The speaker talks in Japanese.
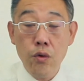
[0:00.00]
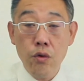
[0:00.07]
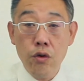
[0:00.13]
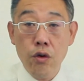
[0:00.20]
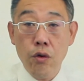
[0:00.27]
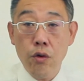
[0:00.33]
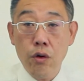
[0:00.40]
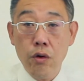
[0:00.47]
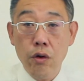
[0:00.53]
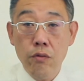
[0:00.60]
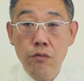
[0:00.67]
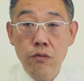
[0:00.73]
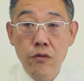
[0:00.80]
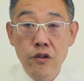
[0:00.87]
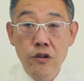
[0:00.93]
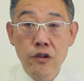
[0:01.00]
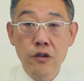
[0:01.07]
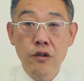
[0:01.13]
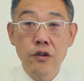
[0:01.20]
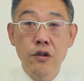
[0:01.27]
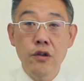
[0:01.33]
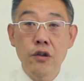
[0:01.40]
業
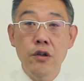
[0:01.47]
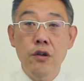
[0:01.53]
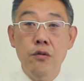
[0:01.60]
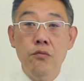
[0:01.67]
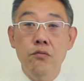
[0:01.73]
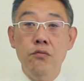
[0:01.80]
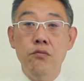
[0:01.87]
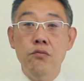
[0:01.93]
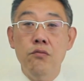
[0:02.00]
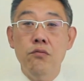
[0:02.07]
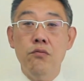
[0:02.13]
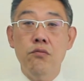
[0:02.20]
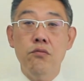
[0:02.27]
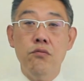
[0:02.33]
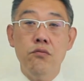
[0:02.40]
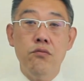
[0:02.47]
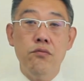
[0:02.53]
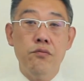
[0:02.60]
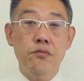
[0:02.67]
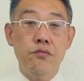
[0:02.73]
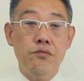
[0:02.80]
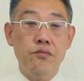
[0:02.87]
うー
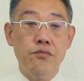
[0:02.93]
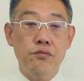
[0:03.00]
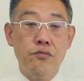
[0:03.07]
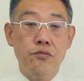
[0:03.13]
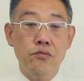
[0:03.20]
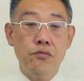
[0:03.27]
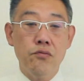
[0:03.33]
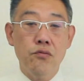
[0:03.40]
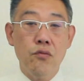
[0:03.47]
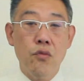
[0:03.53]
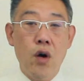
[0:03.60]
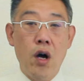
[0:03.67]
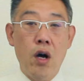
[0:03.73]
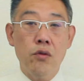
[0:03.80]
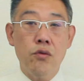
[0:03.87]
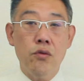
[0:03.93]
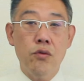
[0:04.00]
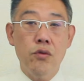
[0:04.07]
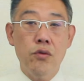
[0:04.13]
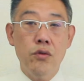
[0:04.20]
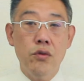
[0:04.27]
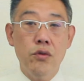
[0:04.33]
ん、あ
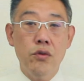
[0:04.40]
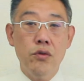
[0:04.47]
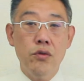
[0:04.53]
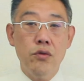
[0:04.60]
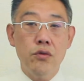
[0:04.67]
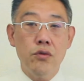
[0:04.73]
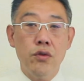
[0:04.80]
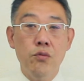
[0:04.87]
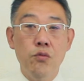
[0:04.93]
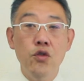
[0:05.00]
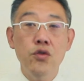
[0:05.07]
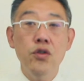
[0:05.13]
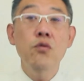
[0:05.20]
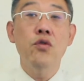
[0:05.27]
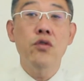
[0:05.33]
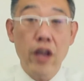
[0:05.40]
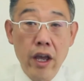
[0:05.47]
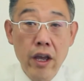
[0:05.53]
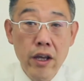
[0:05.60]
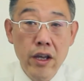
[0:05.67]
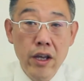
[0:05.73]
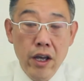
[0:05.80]
のそもそも
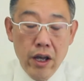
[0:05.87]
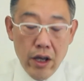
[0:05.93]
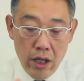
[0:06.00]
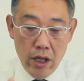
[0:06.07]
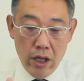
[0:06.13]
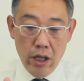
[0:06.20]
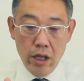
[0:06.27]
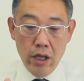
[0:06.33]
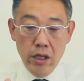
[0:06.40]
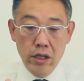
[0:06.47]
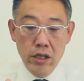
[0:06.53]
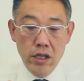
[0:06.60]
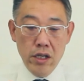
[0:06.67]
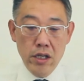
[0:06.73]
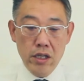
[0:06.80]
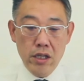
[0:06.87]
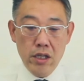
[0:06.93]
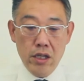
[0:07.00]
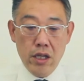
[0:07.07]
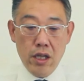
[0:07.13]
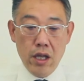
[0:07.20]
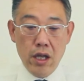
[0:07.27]
ね エーディー っ
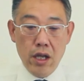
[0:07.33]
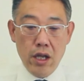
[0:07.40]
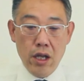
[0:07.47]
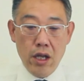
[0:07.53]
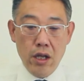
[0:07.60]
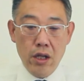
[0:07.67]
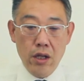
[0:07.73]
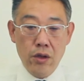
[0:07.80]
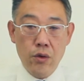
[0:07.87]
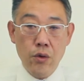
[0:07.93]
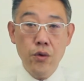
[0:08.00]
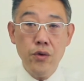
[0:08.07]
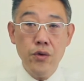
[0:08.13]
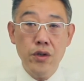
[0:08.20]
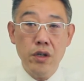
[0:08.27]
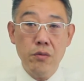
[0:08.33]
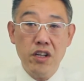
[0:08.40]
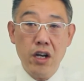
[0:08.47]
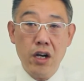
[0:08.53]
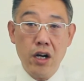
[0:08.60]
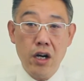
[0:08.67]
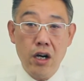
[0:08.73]
てどういう意味
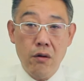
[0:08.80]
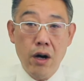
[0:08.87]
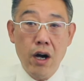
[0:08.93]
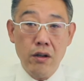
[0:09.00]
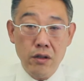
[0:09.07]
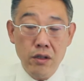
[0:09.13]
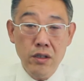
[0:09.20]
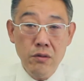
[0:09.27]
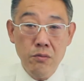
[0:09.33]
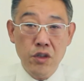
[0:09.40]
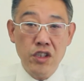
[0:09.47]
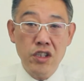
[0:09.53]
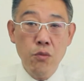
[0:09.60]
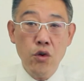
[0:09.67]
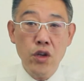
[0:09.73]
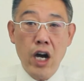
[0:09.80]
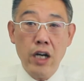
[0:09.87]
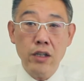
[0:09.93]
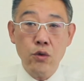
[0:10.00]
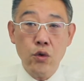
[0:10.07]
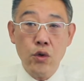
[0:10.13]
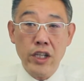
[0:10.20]
だかわかる？水森
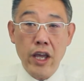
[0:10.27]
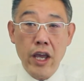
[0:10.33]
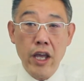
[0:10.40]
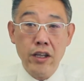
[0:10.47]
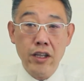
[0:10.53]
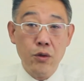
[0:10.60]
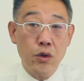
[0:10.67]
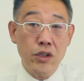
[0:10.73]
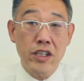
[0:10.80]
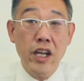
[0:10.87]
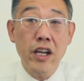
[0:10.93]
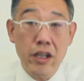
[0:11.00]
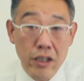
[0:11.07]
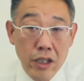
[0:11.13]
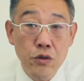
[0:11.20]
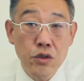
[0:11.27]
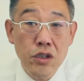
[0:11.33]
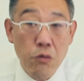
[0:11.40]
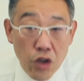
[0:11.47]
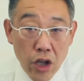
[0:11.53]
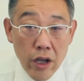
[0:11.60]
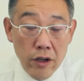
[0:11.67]
アドとかで エーディー とかじゃないからね、言っ
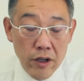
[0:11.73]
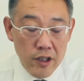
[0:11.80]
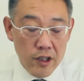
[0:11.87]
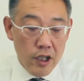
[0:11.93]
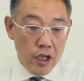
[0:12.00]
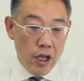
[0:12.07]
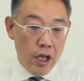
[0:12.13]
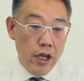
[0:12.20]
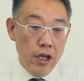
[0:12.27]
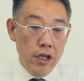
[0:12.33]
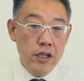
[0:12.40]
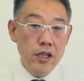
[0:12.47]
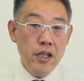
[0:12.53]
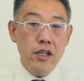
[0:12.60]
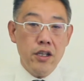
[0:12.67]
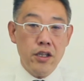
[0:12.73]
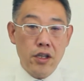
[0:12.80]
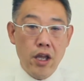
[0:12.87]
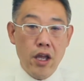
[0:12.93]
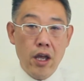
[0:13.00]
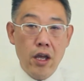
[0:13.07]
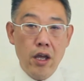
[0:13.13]
てもねエーディー っ
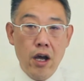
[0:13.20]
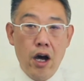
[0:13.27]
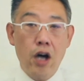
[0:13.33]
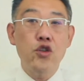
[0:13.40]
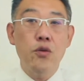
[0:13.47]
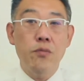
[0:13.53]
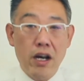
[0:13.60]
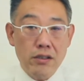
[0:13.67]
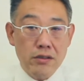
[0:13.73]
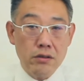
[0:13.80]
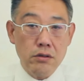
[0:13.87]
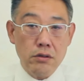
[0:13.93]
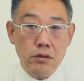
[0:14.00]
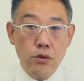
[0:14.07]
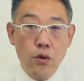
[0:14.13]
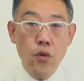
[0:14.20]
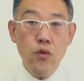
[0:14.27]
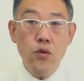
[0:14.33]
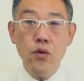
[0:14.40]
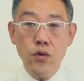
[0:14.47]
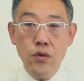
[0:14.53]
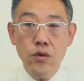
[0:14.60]
てアドバンス、
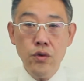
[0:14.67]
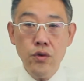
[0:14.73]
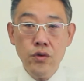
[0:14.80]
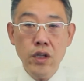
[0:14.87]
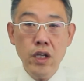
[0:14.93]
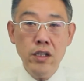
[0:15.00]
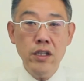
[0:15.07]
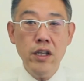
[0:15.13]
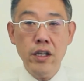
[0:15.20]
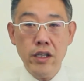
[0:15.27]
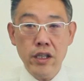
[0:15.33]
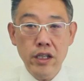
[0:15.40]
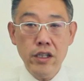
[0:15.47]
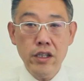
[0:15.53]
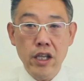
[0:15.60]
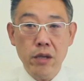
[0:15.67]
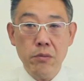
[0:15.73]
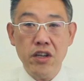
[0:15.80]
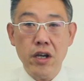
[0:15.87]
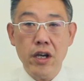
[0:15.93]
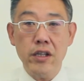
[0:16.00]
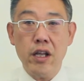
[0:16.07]
広告宣伝費って意
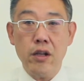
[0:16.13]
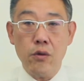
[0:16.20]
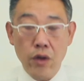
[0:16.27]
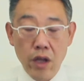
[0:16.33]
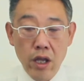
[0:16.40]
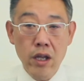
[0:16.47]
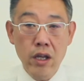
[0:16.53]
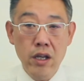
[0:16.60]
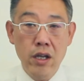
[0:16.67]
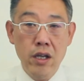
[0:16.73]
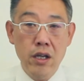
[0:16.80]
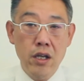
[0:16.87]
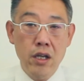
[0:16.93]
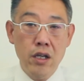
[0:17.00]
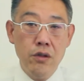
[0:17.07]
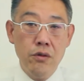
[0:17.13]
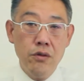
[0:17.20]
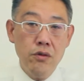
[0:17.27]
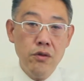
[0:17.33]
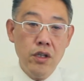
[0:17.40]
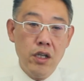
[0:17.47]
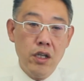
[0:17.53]
味合いなのね。要
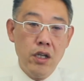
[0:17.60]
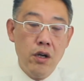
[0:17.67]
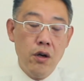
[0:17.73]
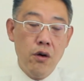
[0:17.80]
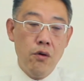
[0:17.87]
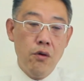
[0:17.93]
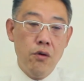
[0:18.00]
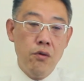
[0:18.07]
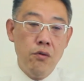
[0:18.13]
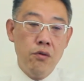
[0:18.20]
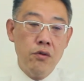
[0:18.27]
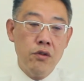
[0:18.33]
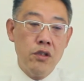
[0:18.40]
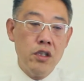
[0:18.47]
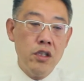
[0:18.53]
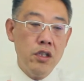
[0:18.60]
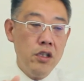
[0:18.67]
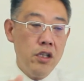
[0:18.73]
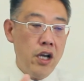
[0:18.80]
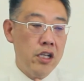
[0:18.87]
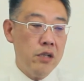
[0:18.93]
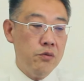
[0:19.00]
するに賃
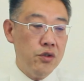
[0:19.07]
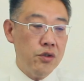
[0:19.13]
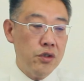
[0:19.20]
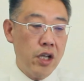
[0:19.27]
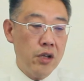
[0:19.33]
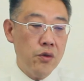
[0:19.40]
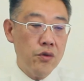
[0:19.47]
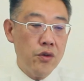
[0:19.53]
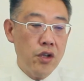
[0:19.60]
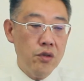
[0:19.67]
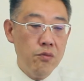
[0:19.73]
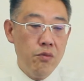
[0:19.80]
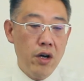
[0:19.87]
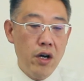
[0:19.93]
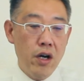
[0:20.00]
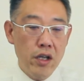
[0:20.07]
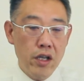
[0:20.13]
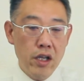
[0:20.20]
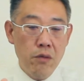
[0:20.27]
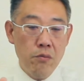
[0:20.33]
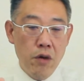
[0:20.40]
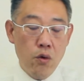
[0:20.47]
貸の物件載せる場合、
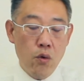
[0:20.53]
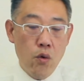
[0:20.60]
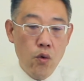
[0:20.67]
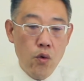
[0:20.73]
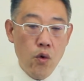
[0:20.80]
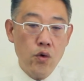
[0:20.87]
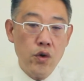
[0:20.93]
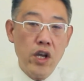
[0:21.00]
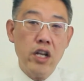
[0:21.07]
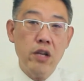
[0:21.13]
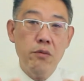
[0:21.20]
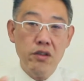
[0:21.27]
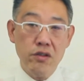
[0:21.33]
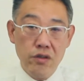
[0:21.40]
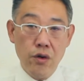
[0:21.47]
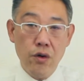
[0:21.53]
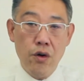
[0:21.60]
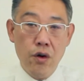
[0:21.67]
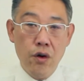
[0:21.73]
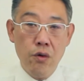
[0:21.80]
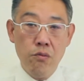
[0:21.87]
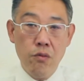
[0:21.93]
まあ、広告やります
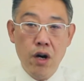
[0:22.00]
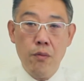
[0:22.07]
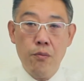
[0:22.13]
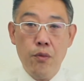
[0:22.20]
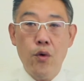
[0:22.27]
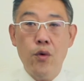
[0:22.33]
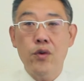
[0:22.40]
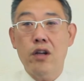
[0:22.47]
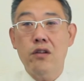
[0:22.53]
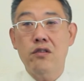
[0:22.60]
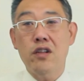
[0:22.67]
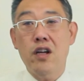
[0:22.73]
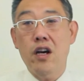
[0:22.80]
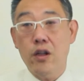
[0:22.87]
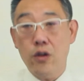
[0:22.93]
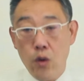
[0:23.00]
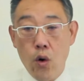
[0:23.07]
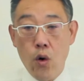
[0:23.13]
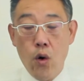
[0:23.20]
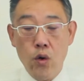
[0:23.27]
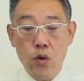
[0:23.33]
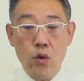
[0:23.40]
よ、まあ、
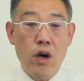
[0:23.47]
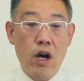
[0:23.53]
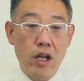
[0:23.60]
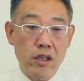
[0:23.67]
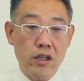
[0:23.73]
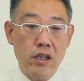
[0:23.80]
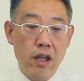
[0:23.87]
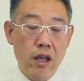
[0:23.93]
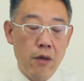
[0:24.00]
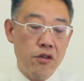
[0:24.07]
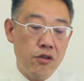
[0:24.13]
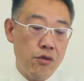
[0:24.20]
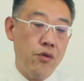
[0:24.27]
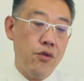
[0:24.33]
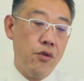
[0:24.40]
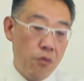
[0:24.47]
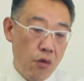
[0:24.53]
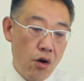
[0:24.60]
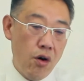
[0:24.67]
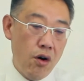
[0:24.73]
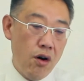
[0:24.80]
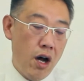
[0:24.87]
ポータルサイトとかってツー
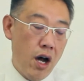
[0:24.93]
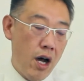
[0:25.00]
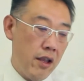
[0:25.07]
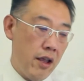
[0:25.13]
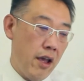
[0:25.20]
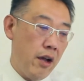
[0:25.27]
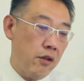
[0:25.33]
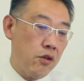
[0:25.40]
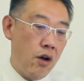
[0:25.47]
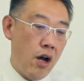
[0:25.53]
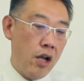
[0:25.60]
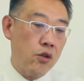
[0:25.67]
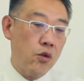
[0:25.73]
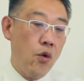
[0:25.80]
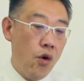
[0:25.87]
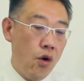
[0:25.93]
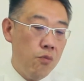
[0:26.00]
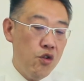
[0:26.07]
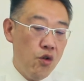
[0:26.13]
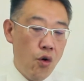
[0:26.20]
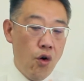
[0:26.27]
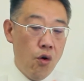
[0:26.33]
も、えー、あと
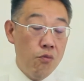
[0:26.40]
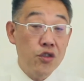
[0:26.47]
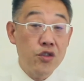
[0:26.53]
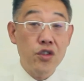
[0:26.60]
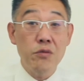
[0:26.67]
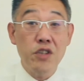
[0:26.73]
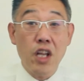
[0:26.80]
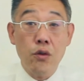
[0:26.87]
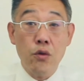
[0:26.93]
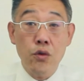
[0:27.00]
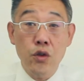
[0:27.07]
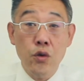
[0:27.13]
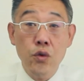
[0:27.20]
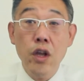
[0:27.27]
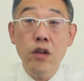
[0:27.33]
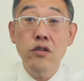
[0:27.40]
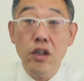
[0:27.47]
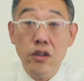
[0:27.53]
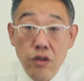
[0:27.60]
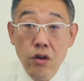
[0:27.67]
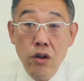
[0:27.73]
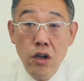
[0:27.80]
アットホームホームズみたいなところに載せる
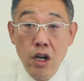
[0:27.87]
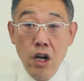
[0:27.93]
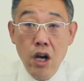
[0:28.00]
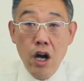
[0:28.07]
でしょ。